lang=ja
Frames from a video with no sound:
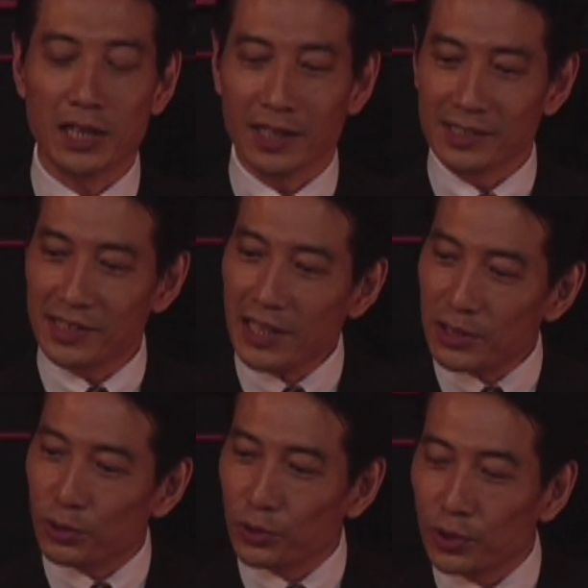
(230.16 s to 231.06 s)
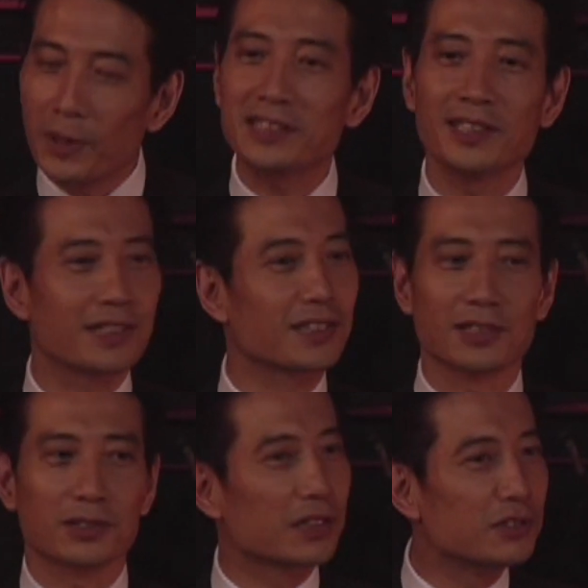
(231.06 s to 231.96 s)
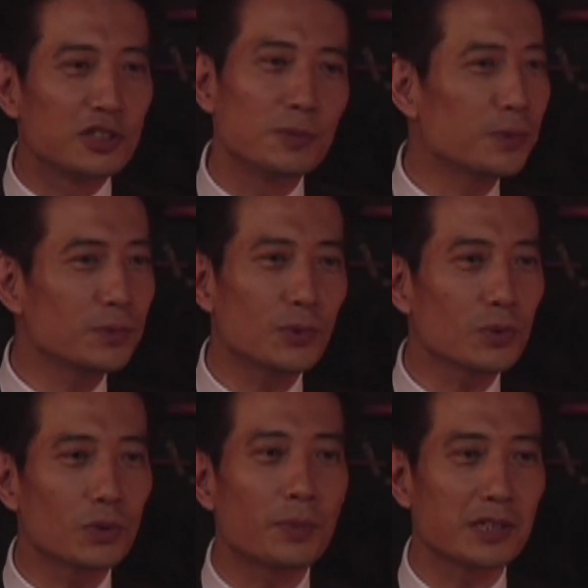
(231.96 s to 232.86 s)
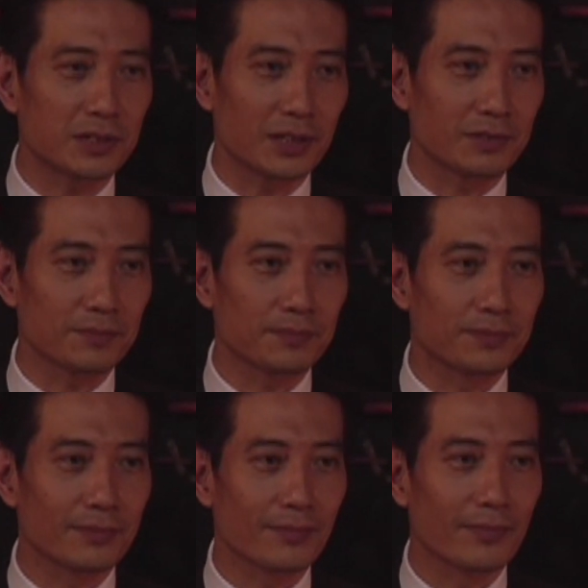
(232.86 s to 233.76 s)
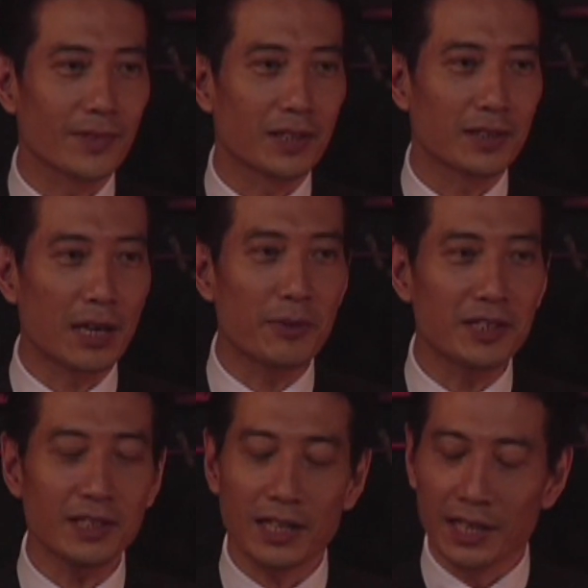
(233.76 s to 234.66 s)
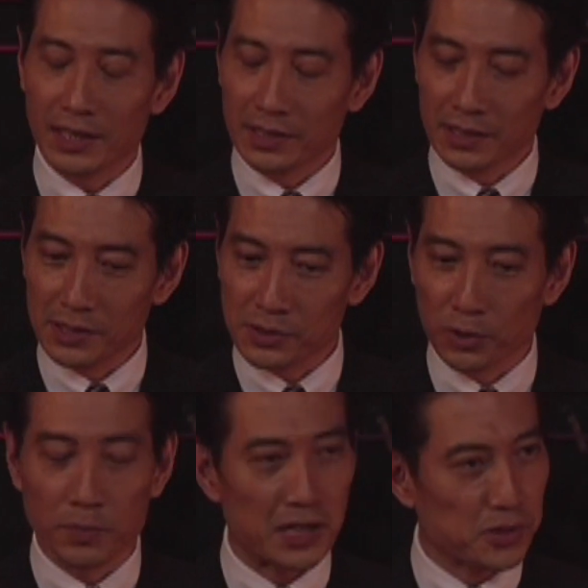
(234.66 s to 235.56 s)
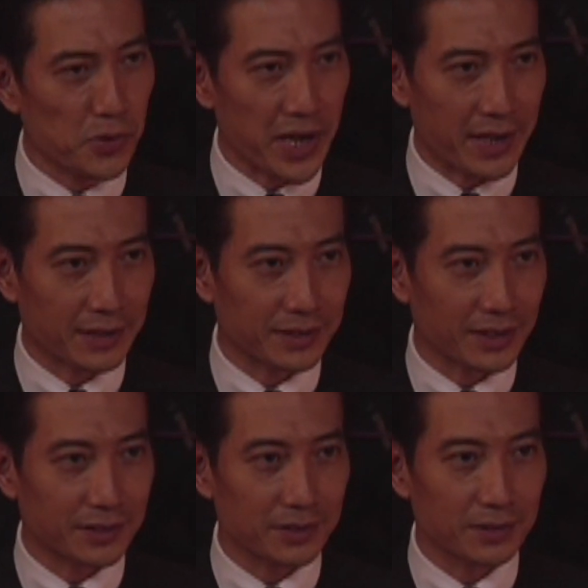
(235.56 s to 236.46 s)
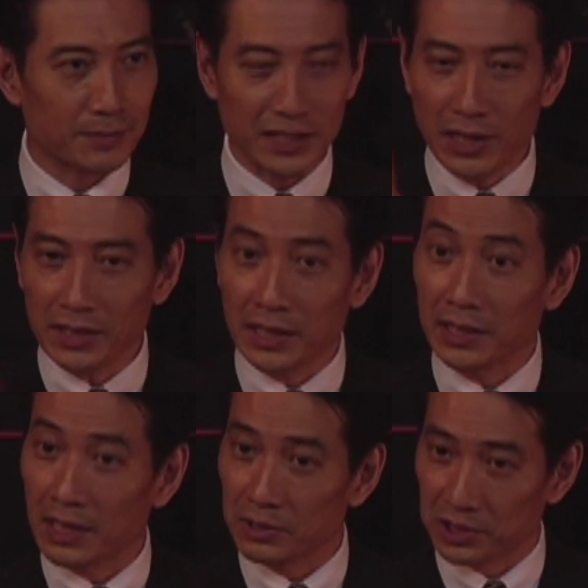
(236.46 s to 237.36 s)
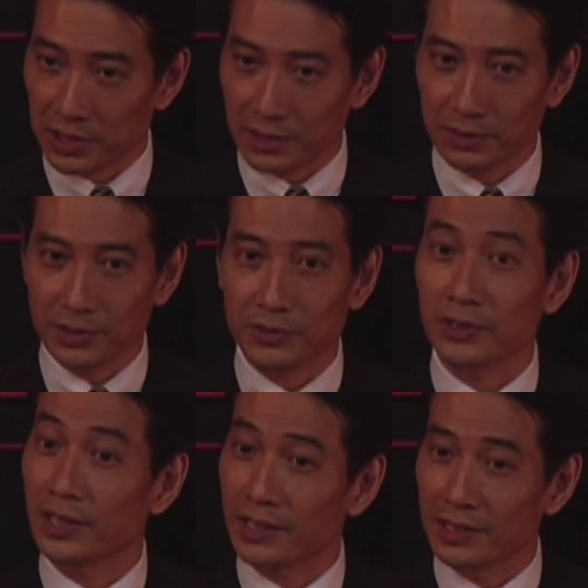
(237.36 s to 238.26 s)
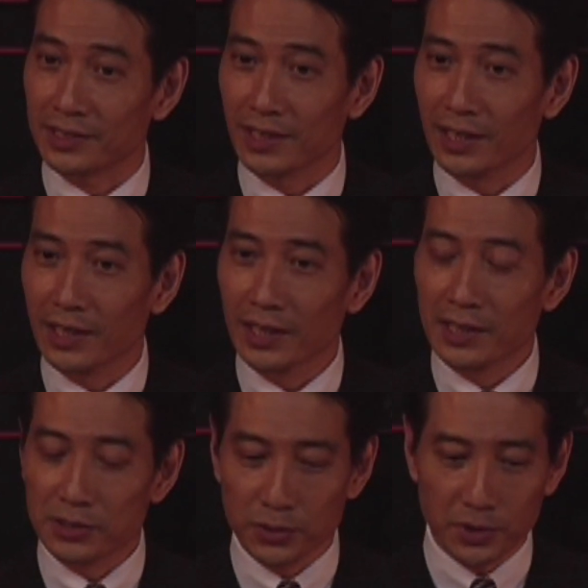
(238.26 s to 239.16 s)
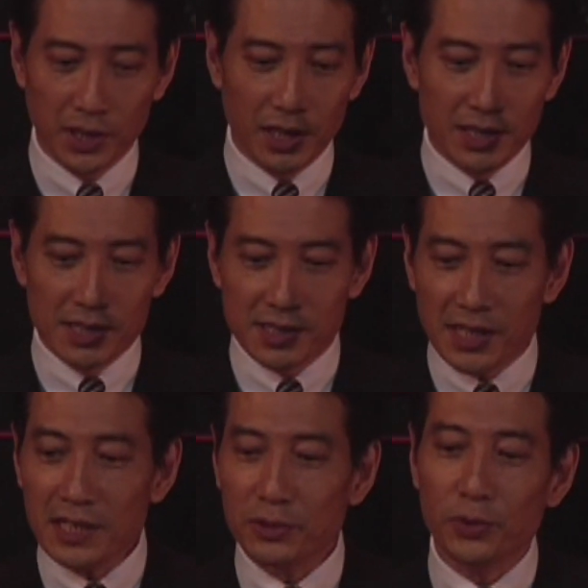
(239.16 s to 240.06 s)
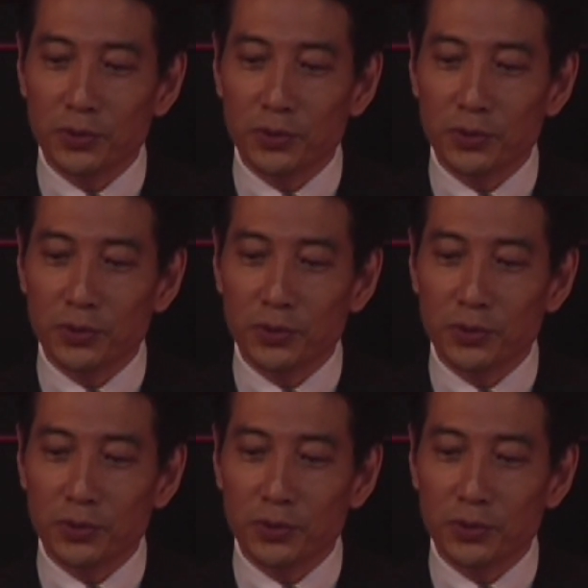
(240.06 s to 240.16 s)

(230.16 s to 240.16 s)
生徒を伸ばしてやりたいのではなくて、自分を伸ばしていくためにその場所を選んでいく、また何かをしていくということが大事。その生徒を